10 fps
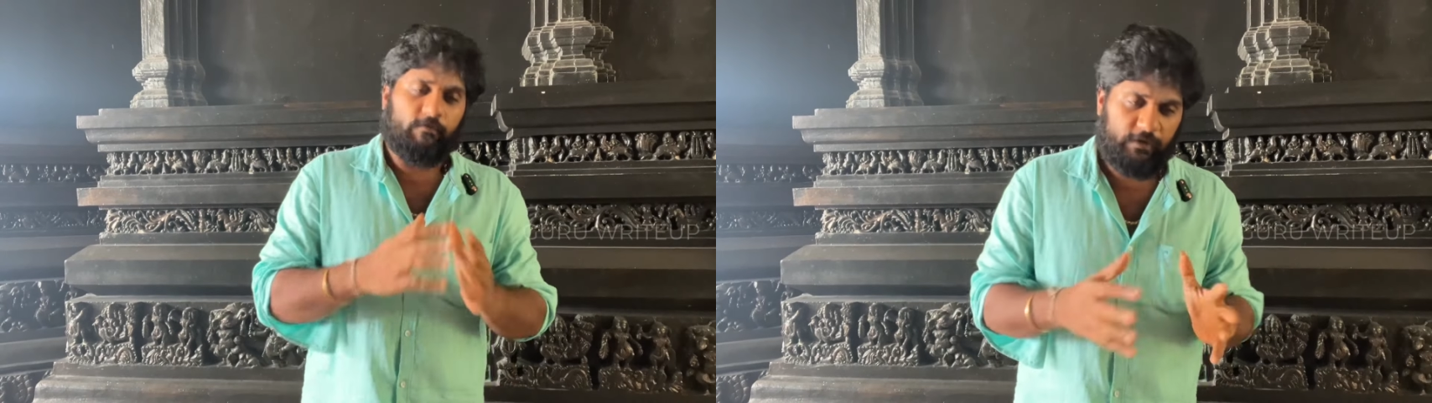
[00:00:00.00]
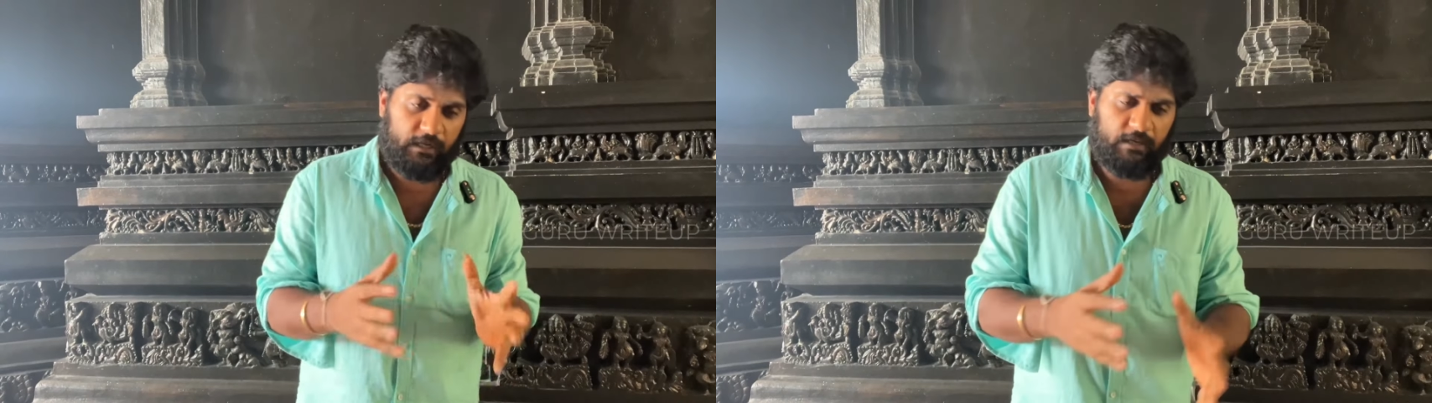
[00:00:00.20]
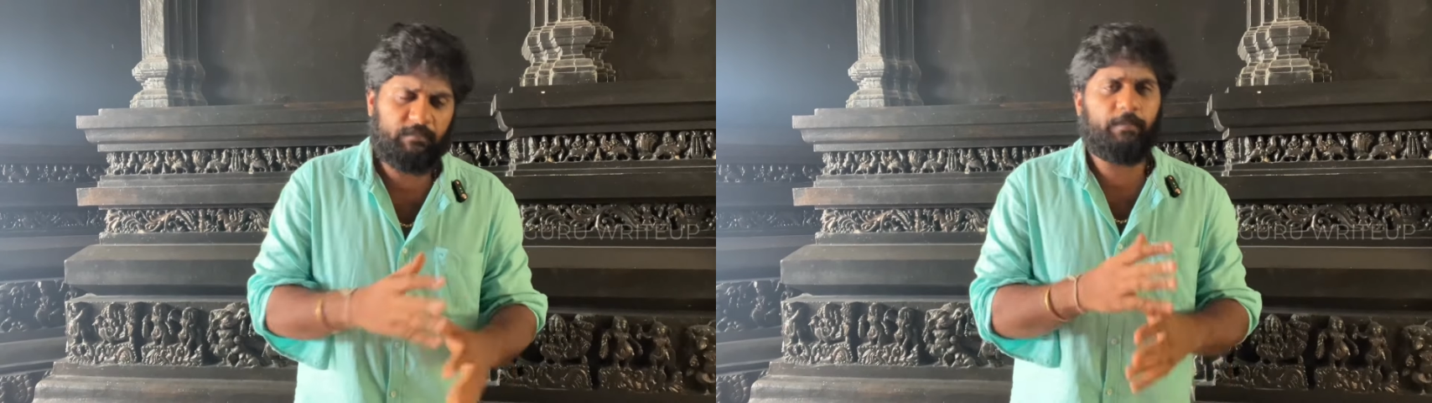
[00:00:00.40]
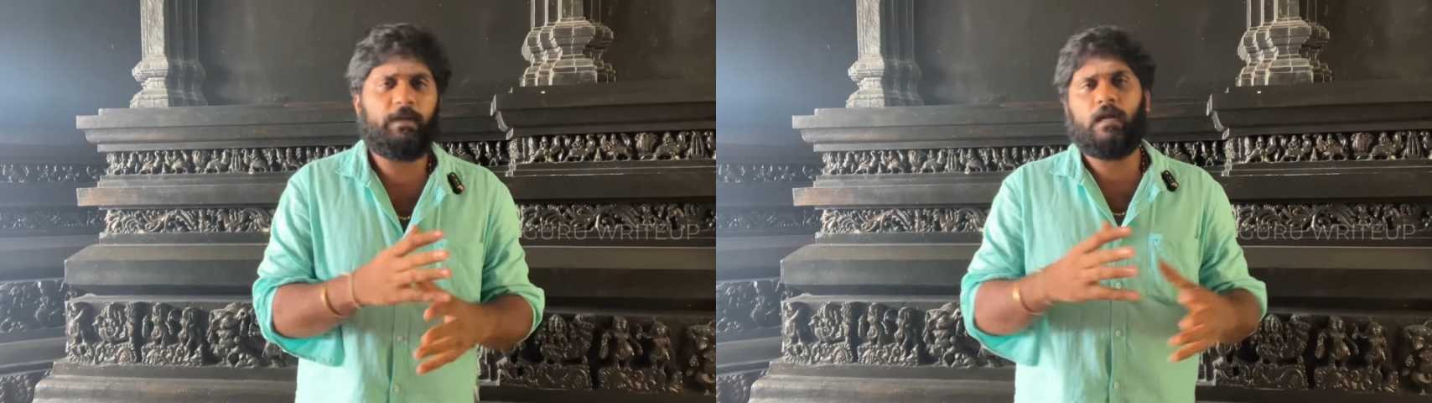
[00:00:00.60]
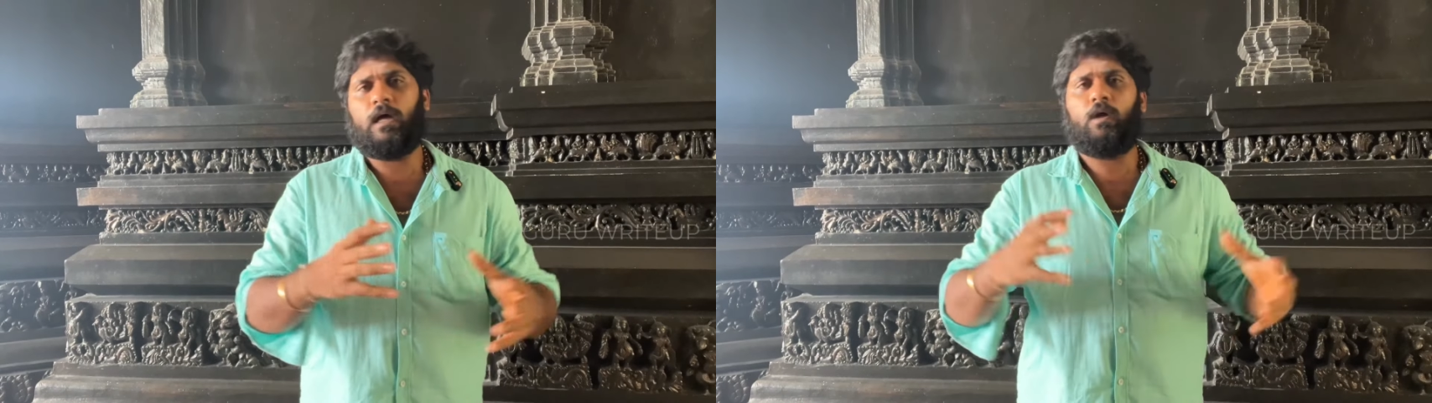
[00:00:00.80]
விரதம்
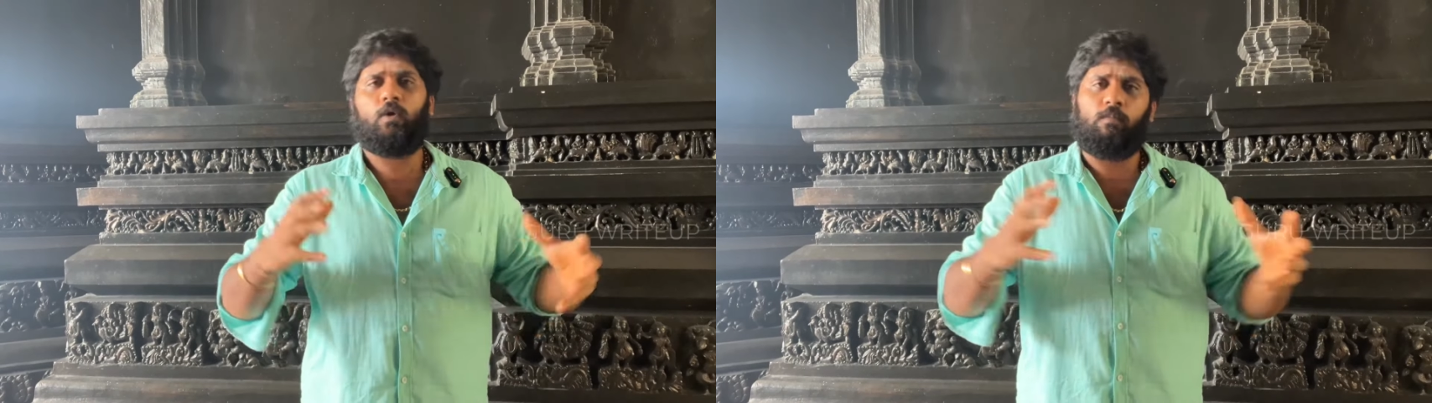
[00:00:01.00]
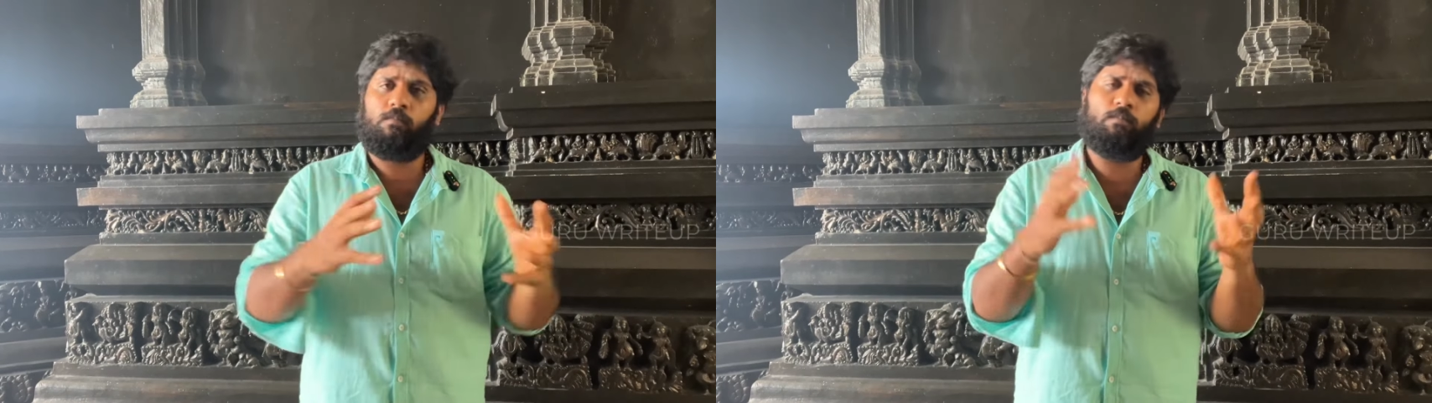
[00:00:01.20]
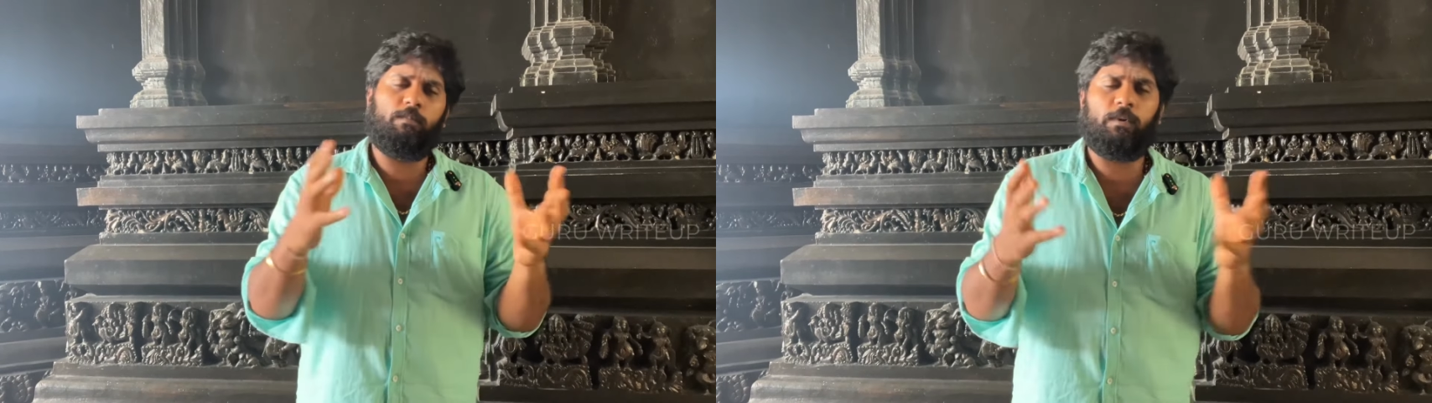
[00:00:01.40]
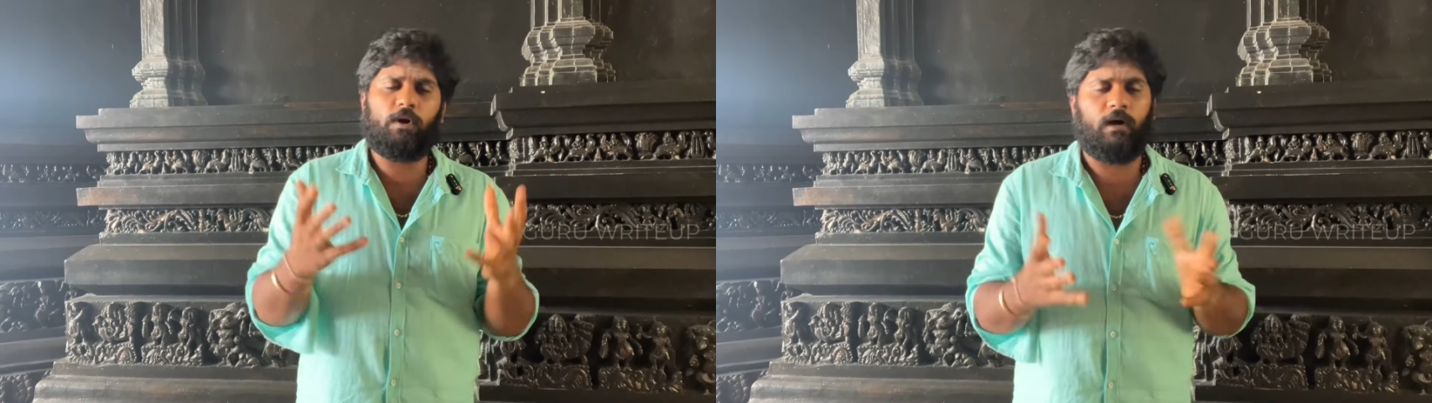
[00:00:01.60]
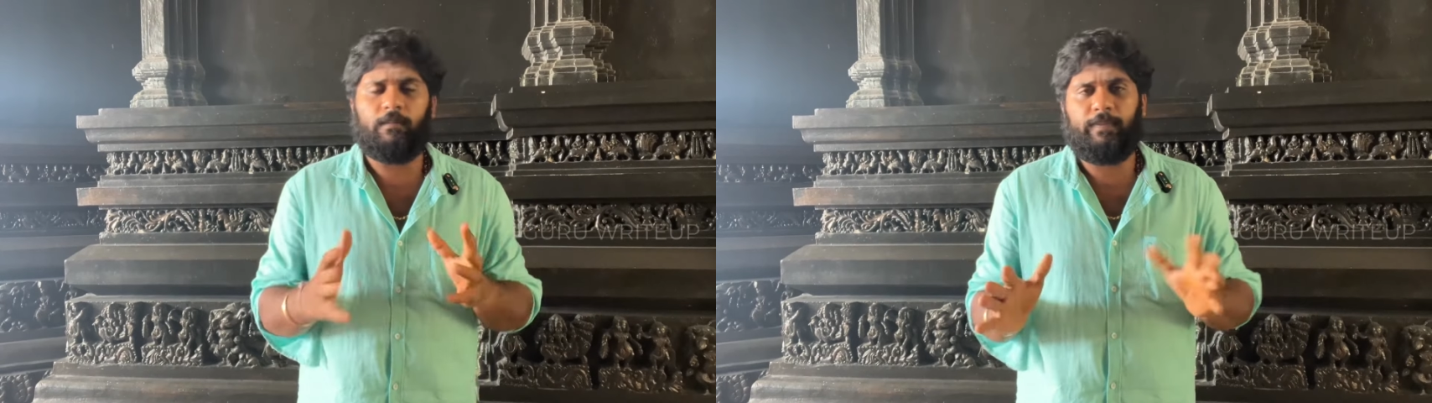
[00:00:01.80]
அப்படின்னா ரொம்ப
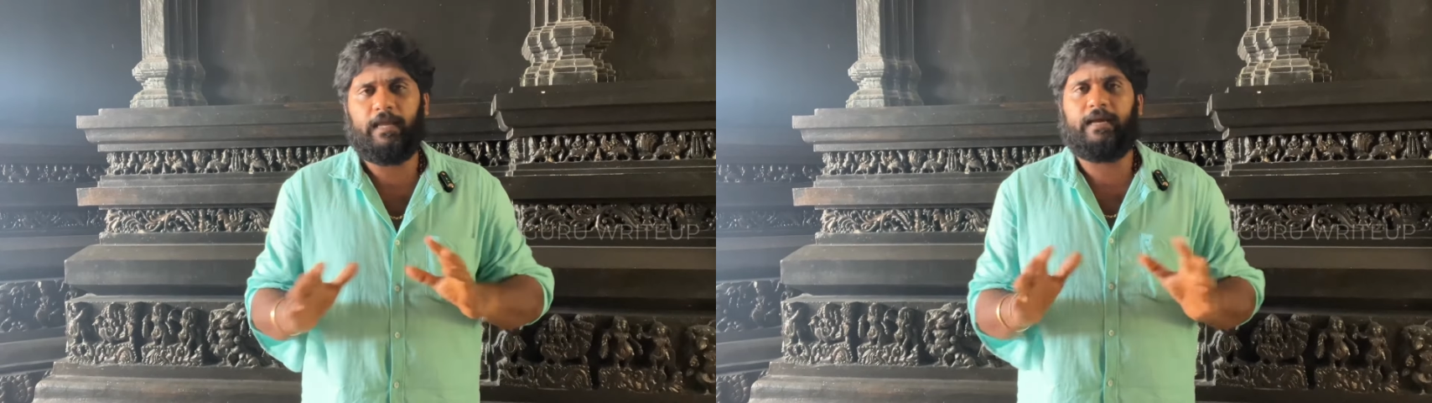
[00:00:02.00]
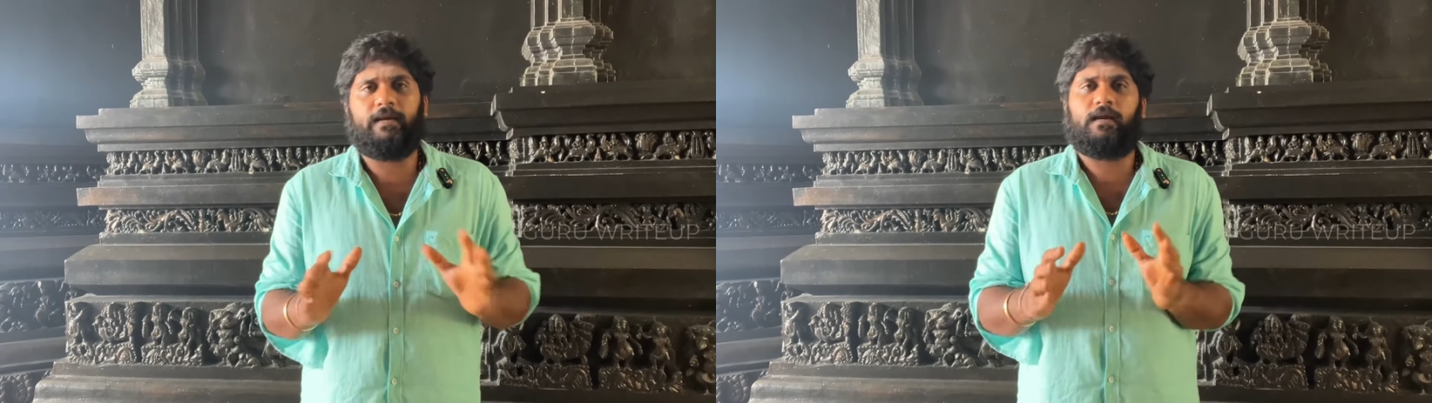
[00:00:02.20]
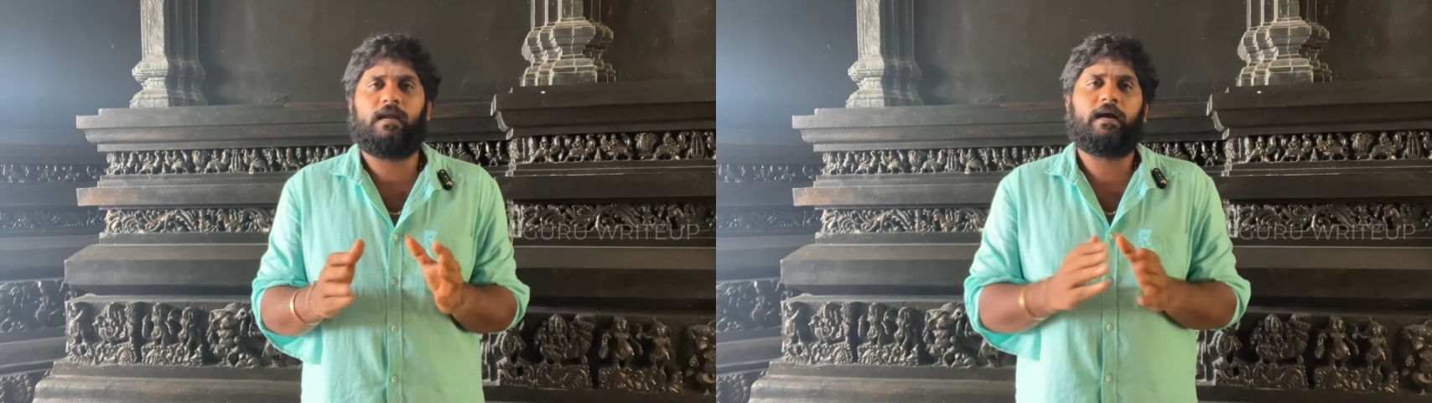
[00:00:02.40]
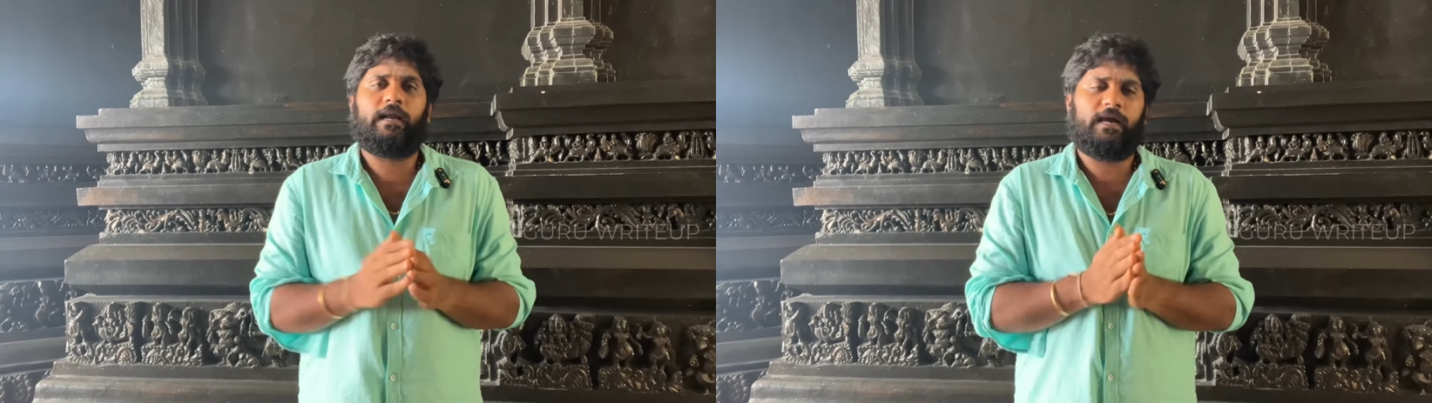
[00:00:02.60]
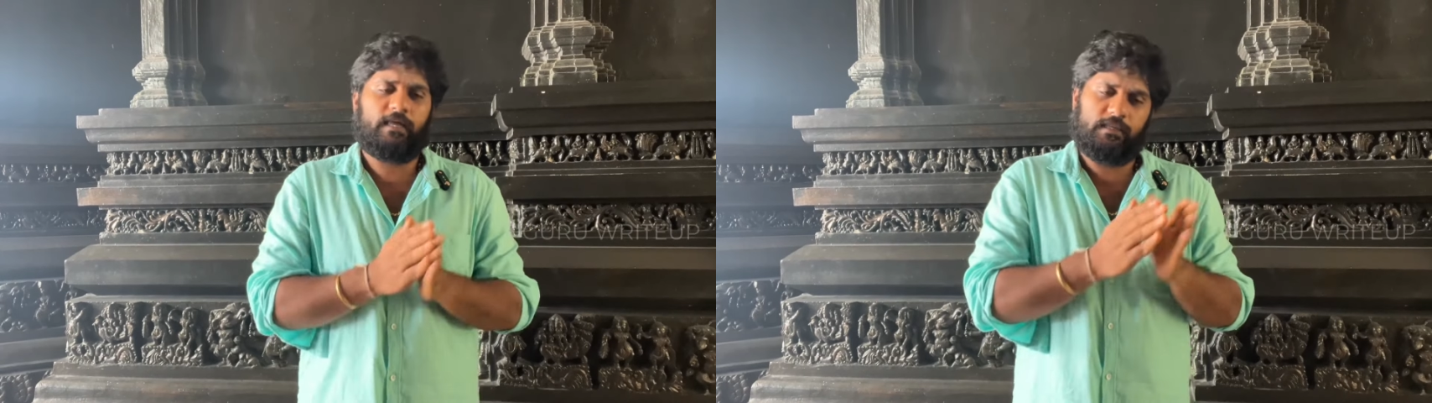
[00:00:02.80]
காம்ப்ளிகேட்டட்லாம்
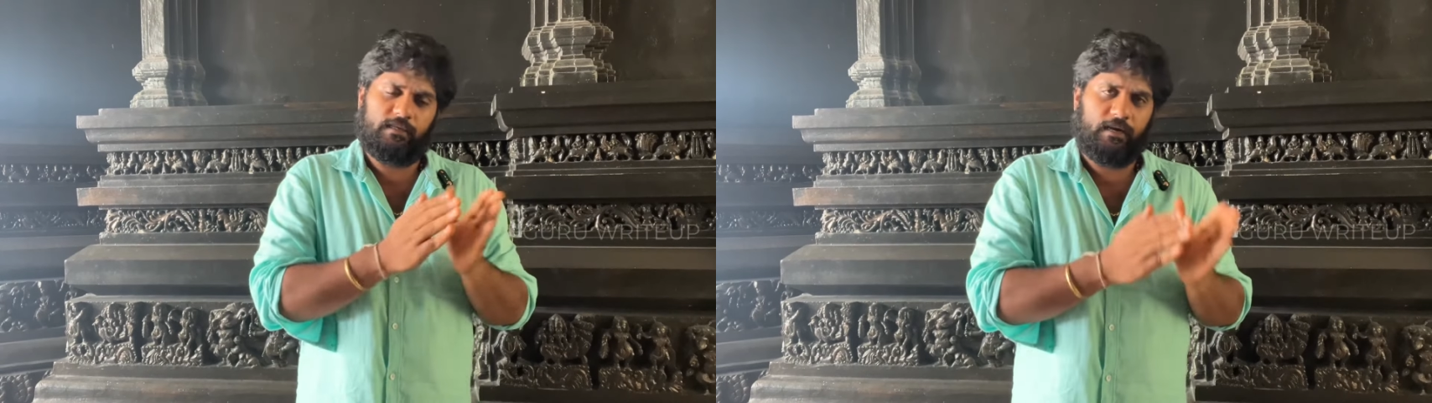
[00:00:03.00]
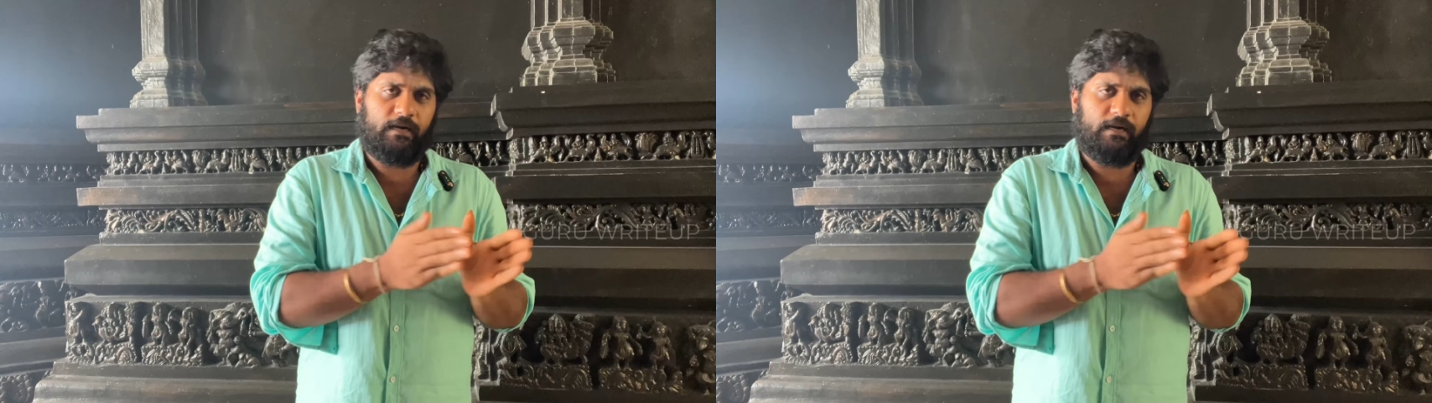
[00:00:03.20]
கிடையாது